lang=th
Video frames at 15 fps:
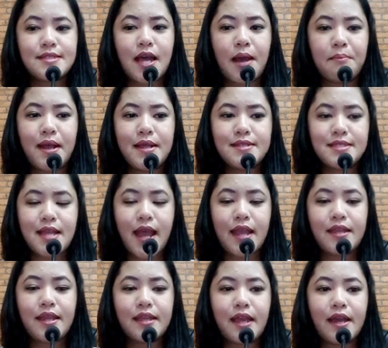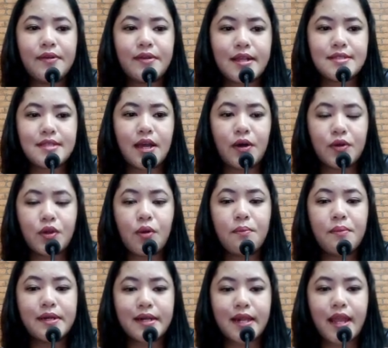สามารถใช้ในการรักษาโรค
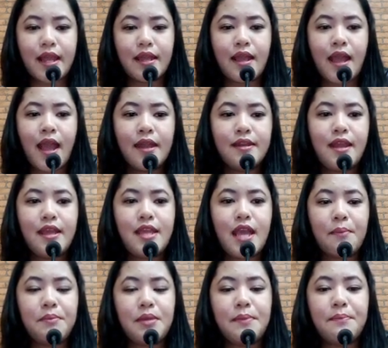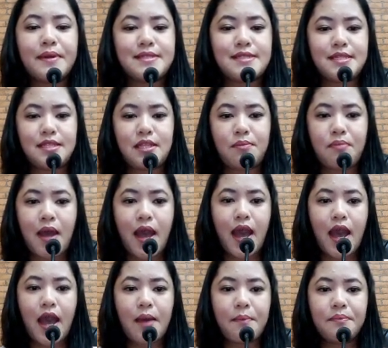มะเร็งได้อย่างมีประสิทธิ
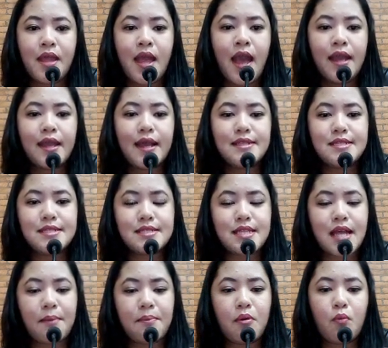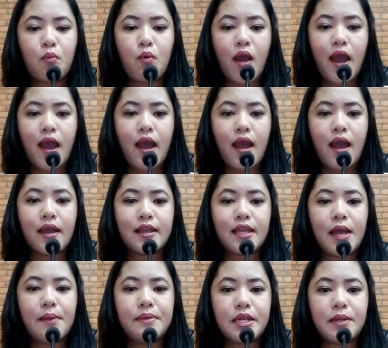ภาพการศึกษาพบว่า
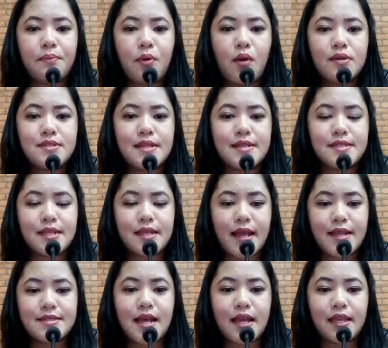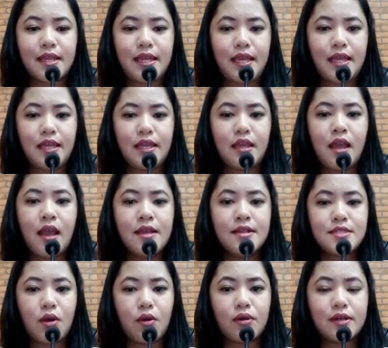การบริโภคสารสกัดจากขิง
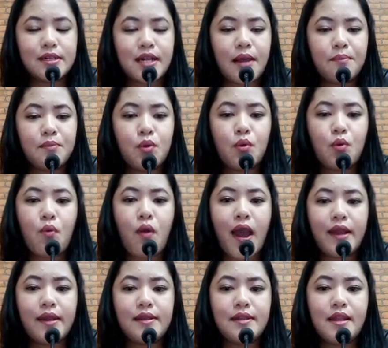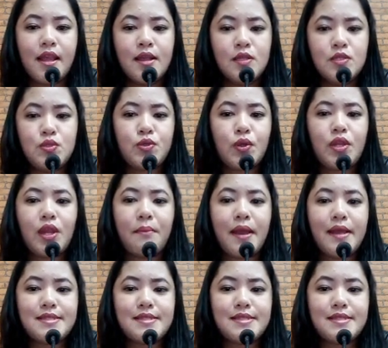สองกรัมทุกวันช่วยทำ